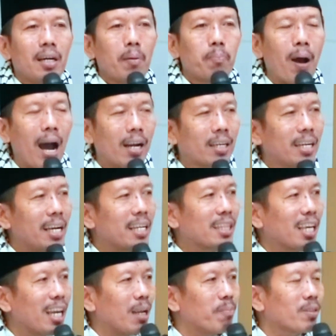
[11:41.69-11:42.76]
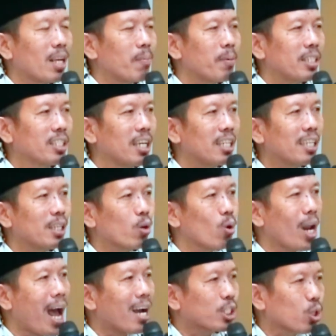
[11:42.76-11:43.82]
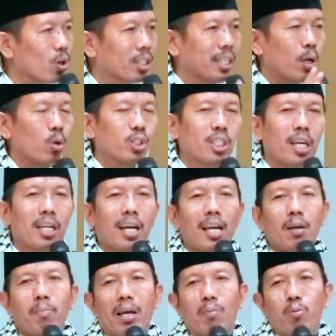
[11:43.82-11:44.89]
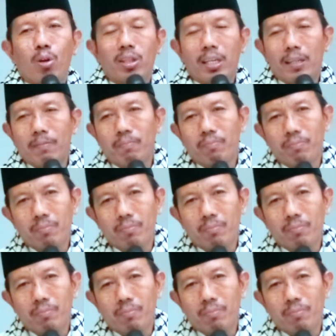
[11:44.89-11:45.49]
badi tilem ten masjid niku langsung diusir kali marbote.